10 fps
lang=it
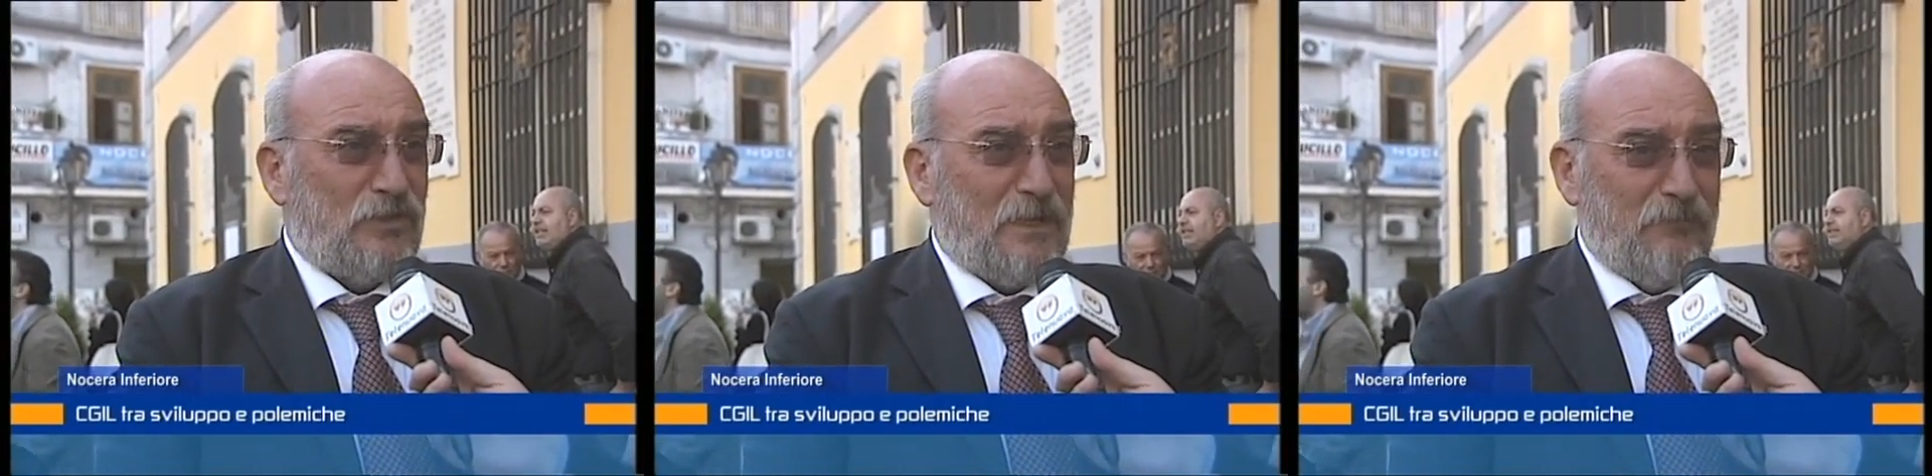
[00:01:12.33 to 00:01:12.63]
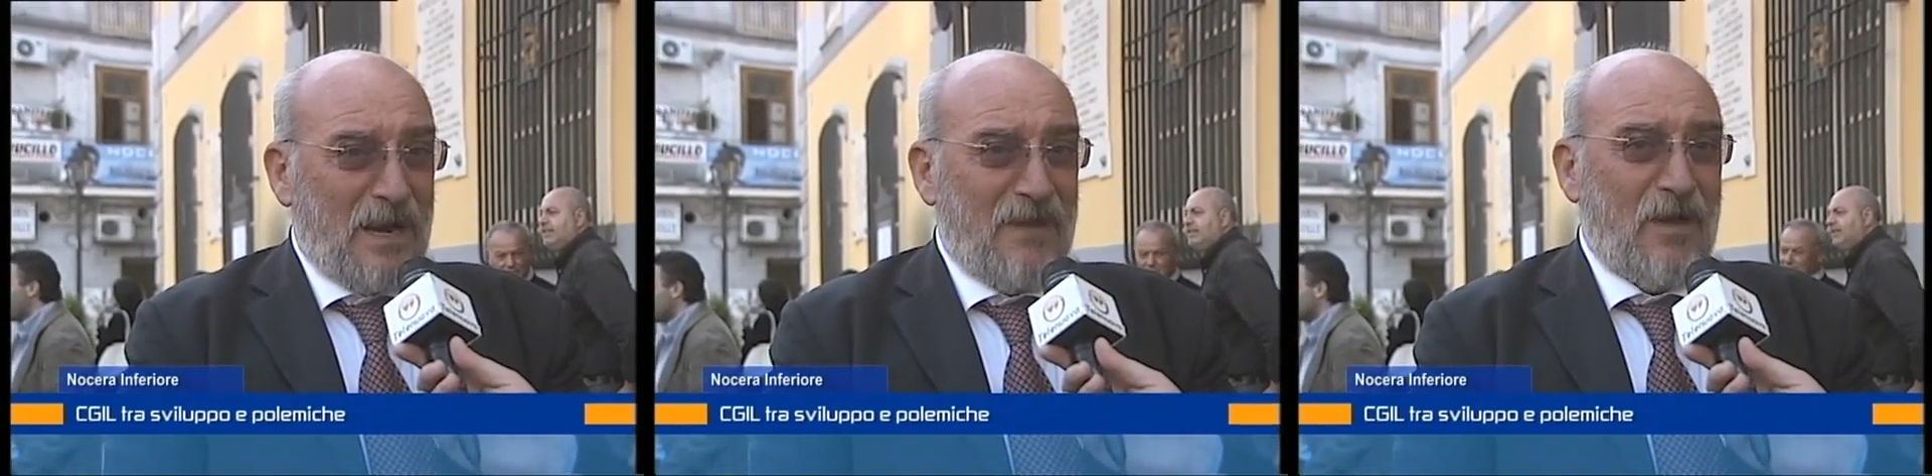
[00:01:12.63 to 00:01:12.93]

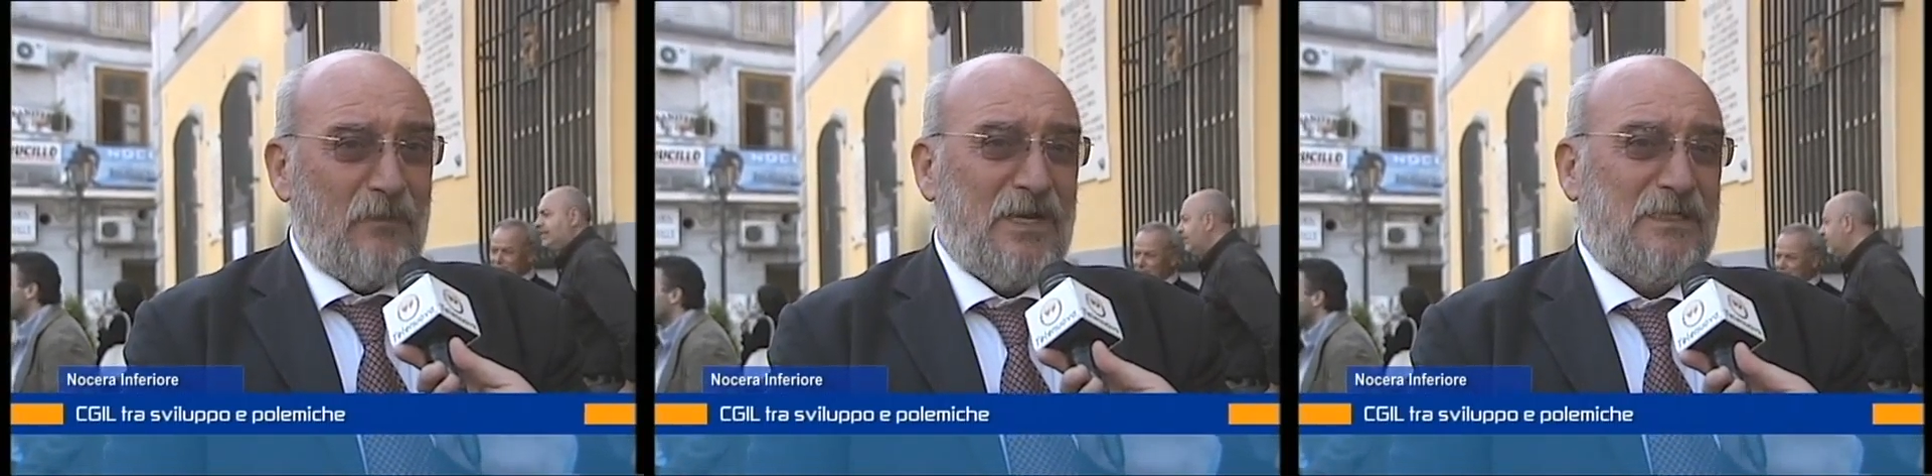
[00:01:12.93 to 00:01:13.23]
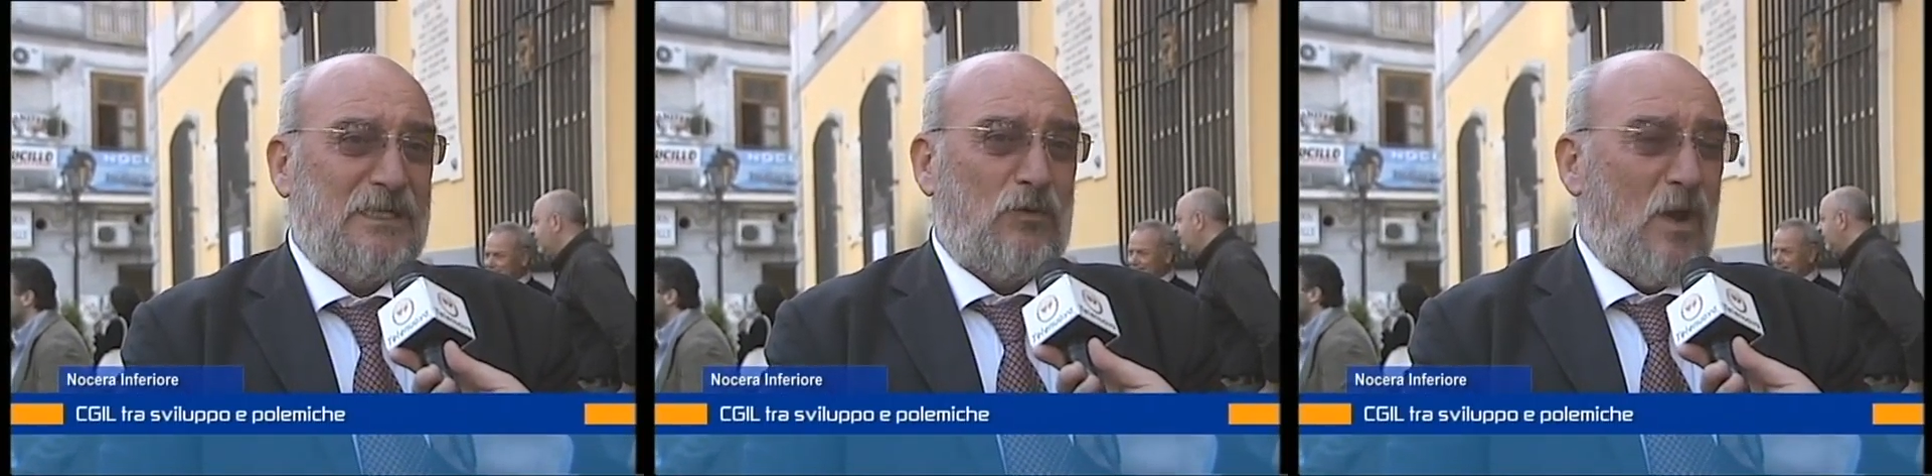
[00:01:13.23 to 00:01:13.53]
sembrava
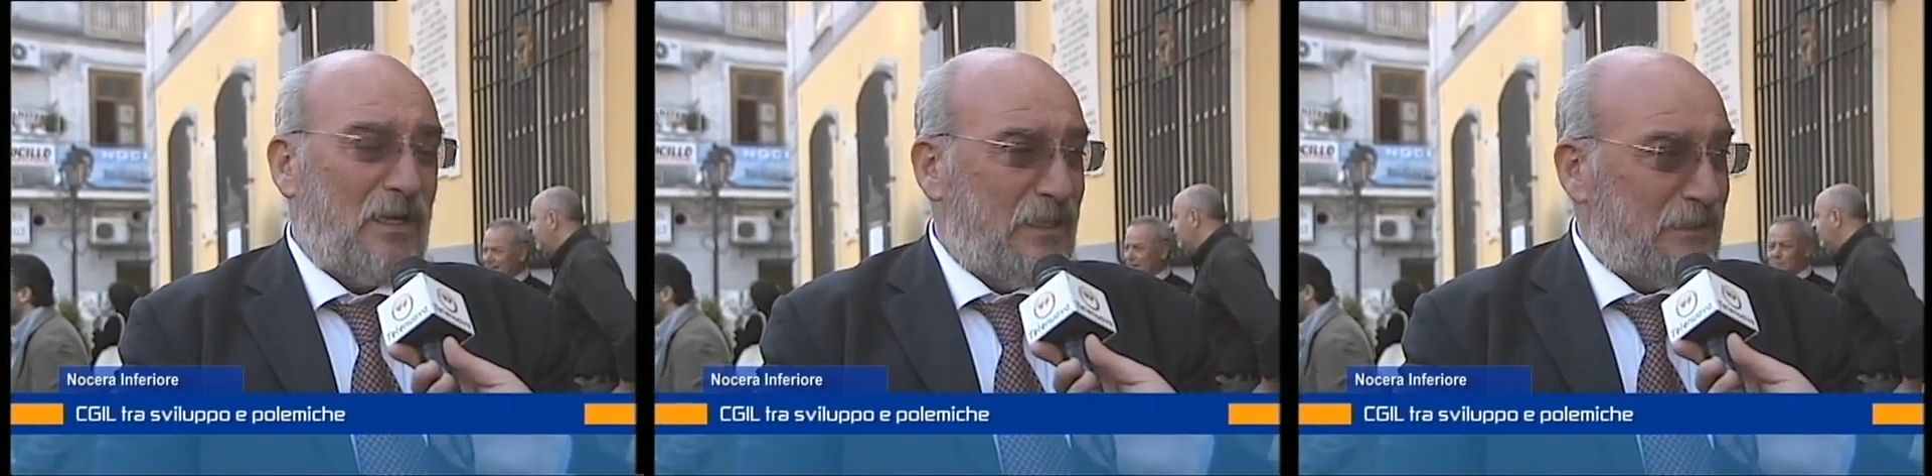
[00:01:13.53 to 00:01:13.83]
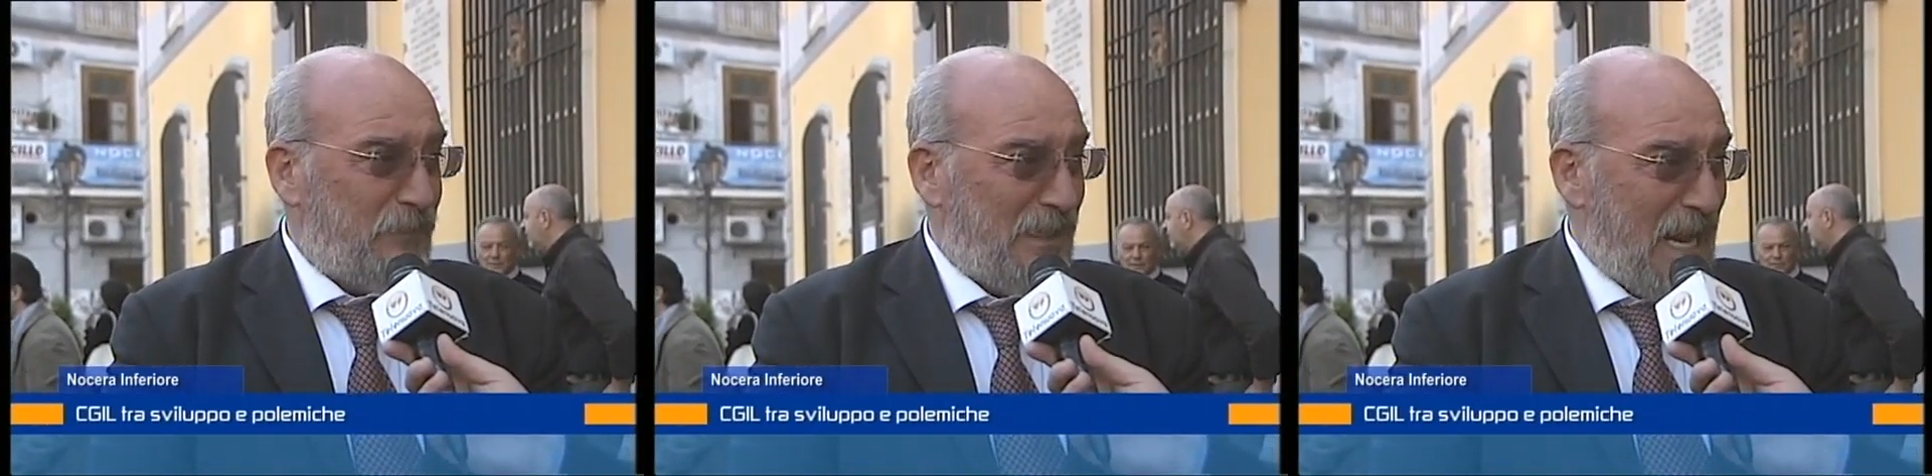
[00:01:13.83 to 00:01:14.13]
aprirsi qualche
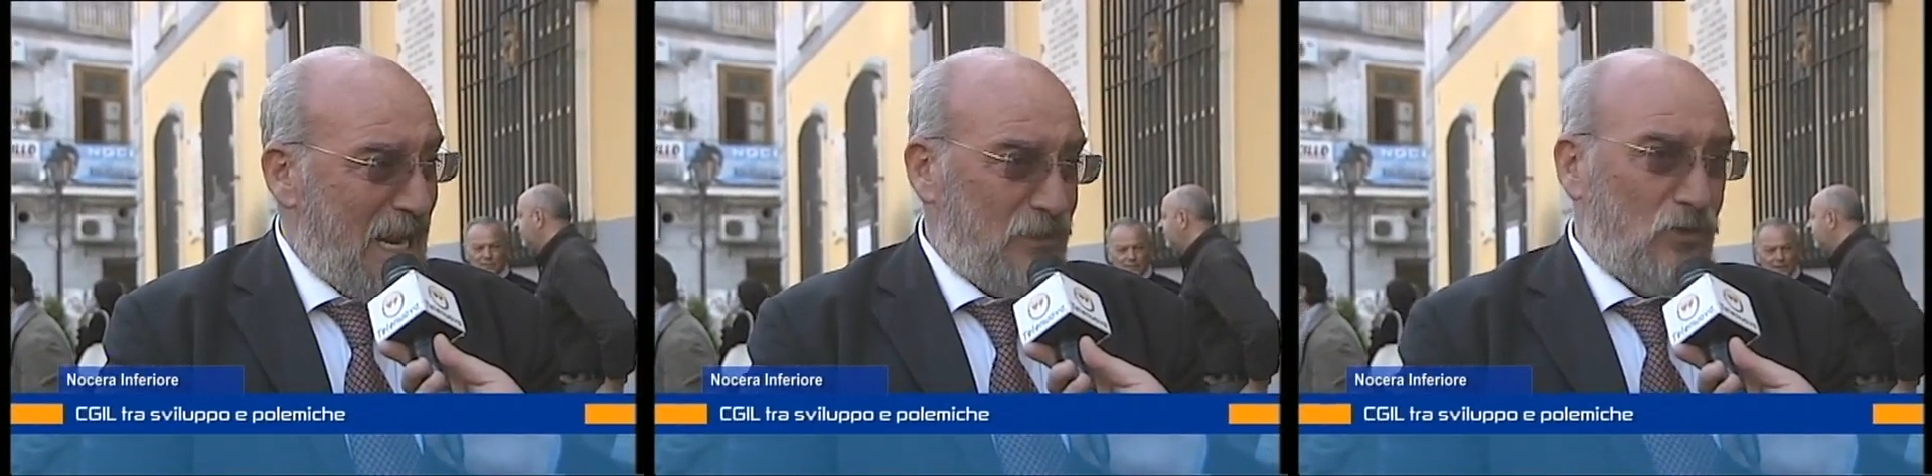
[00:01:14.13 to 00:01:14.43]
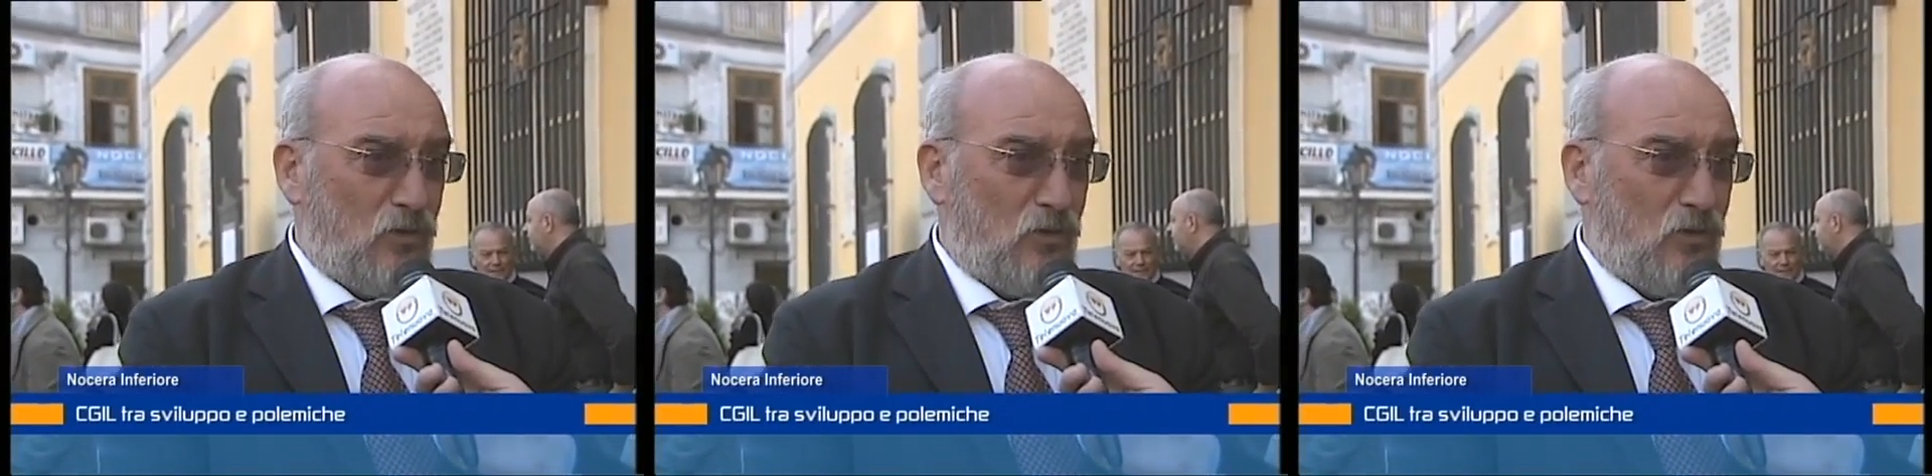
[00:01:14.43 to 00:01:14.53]
spiraglio